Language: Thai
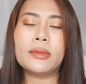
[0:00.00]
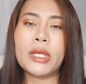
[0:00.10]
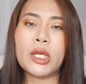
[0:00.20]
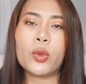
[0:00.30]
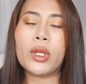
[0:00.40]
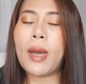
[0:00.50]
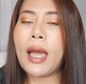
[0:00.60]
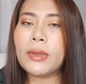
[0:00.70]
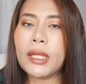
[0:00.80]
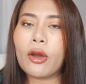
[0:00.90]
มีคุณภาพ
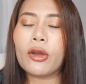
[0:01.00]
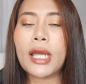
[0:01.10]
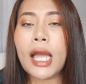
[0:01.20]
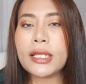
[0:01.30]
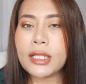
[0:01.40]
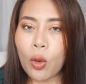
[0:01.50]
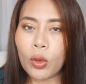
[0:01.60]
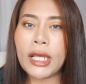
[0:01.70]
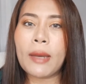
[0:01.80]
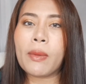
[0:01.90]
ที่ค่อนข้างที่จะโอ
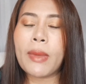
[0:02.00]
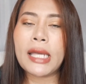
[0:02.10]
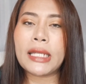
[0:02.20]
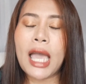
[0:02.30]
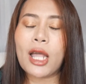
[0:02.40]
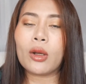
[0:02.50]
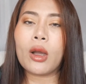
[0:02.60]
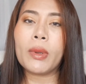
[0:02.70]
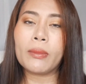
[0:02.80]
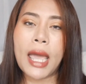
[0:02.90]
เค มากๆนะคะแล้วก็
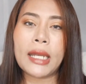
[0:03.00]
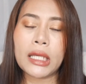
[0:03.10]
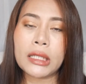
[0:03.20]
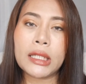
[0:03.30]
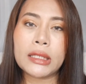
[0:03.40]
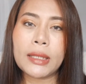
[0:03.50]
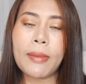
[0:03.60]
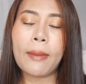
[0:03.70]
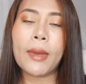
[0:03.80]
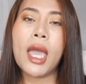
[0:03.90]
เป็นแบรนด์ในเครือที่
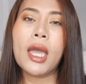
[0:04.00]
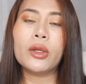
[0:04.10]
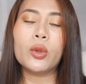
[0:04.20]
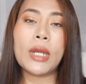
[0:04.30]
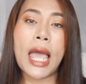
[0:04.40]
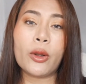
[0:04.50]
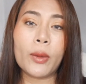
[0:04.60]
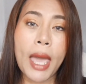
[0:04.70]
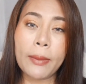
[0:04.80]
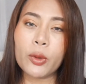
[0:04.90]
แบบดูแลโดย
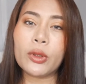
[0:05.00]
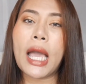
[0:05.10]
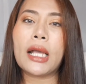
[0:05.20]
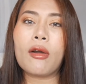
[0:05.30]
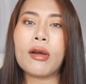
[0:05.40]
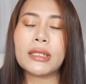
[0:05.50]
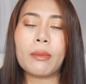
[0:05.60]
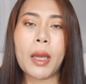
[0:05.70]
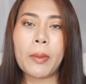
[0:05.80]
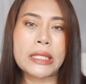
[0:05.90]
แพทย์ผิวหนังก็สา
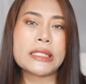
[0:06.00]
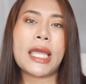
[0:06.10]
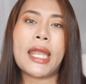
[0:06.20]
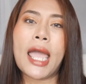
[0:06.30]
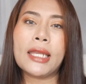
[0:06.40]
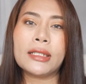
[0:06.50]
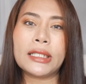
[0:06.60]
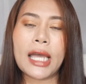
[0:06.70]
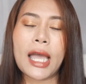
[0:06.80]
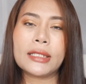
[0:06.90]
มารถมั่นใจได้เลย
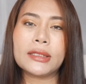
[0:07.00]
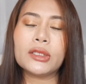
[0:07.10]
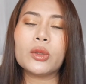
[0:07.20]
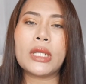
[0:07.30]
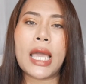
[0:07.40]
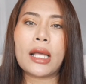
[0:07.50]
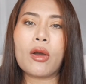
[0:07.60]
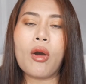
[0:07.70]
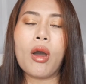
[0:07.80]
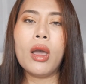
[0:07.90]
นะคะ ซึ่งตรงนี้
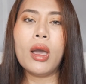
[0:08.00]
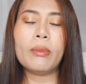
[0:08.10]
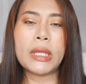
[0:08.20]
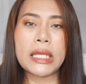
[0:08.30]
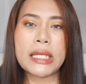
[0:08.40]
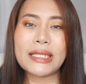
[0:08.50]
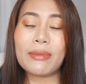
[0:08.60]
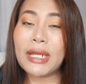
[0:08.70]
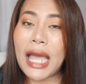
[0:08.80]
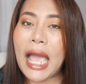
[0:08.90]
ก็มี
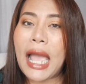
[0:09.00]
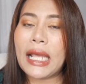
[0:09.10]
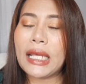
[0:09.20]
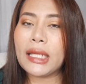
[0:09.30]
จำหน่าย